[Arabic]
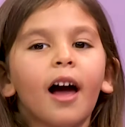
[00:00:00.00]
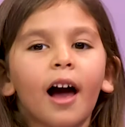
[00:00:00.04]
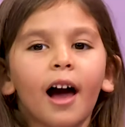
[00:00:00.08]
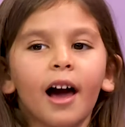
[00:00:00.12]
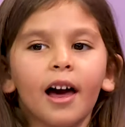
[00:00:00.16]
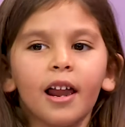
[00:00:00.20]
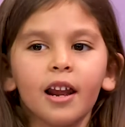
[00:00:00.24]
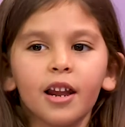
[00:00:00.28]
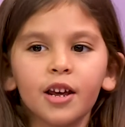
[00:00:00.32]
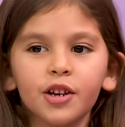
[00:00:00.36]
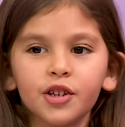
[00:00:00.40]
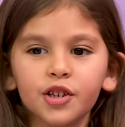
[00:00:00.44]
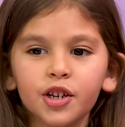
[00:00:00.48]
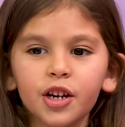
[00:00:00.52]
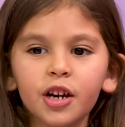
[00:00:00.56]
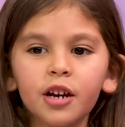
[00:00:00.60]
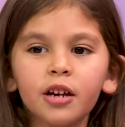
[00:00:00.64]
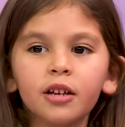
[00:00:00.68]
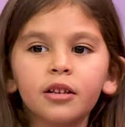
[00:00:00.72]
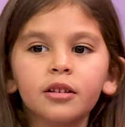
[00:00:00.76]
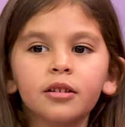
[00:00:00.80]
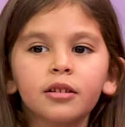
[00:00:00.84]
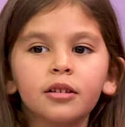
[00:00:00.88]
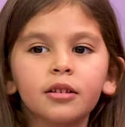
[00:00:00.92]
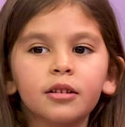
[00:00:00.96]

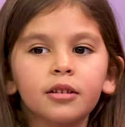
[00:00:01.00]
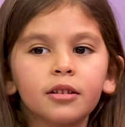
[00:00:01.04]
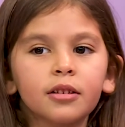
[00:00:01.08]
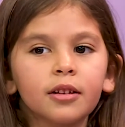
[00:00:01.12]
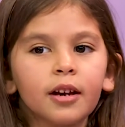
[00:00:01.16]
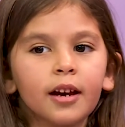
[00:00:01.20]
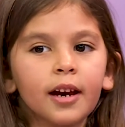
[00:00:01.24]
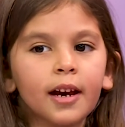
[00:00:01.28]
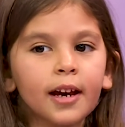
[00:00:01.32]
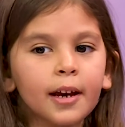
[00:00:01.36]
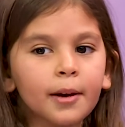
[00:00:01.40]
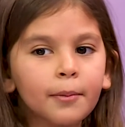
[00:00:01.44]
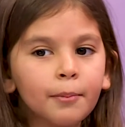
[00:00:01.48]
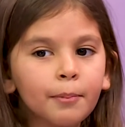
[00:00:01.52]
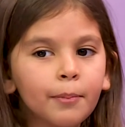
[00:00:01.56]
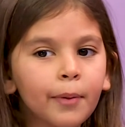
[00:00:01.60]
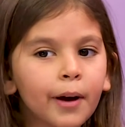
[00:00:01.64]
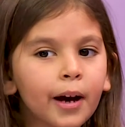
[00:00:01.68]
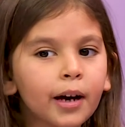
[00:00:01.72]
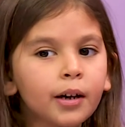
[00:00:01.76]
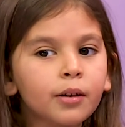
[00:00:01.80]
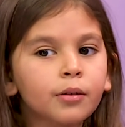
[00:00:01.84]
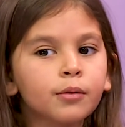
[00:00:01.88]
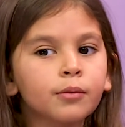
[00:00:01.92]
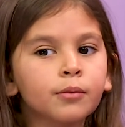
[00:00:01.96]
علشان
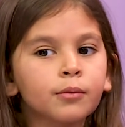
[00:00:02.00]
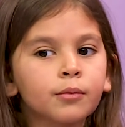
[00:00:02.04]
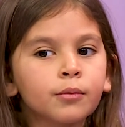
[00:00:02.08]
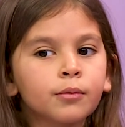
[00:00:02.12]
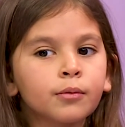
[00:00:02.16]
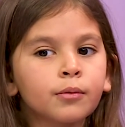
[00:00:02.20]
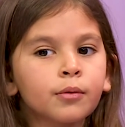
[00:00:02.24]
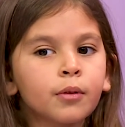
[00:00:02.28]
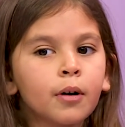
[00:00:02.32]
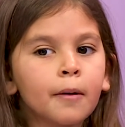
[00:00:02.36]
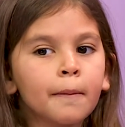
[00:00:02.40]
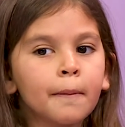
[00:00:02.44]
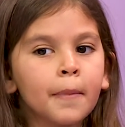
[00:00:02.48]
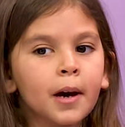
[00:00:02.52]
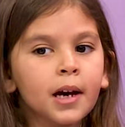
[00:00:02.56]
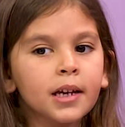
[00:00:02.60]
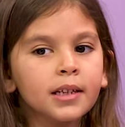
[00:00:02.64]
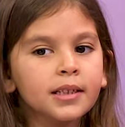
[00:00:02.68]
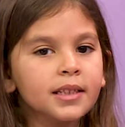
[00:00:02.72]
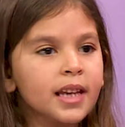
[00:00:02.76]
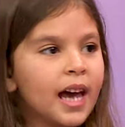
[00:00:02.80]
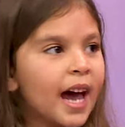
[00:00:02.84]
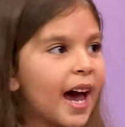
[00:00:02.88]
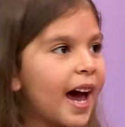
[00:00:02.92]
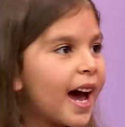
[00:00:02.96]
يحبك وما
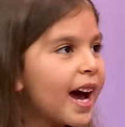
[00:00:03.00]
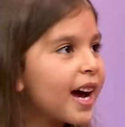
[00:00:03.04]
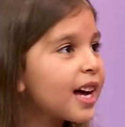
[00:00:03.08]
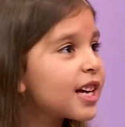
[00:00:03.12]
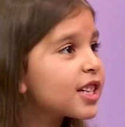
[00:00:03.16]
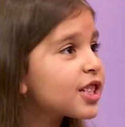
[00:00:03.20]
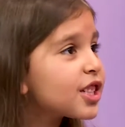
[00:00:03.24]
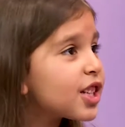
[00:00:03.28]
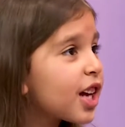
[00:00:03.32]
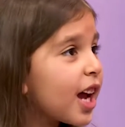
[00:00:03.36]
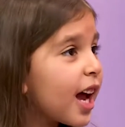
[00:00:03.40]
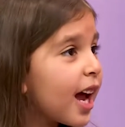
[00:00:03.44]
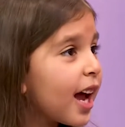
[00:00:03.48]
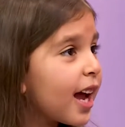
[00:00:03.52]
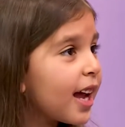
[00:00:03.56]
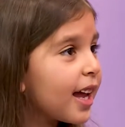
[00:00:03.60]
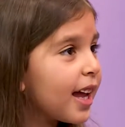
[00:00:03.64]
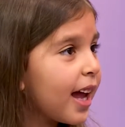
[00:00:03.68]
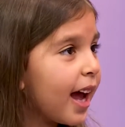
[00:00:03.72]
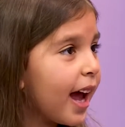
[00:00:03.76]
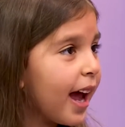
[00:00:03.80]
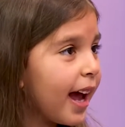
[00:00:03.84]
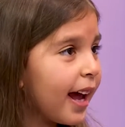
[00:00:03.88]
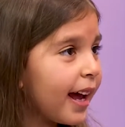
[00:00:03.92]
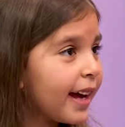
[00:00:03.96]
يزعقش
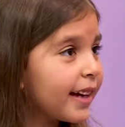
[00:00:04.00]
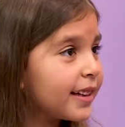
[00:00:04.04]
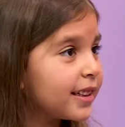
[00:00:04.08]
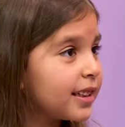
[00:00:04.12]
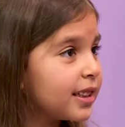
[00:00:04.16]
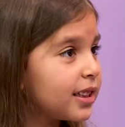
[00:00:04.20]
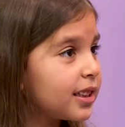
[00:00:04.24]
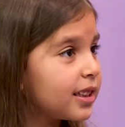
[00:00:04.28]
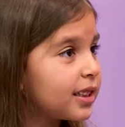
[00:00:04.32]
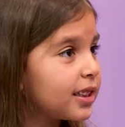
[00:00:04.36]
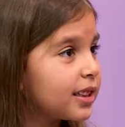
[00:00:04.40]
اي حاجه اه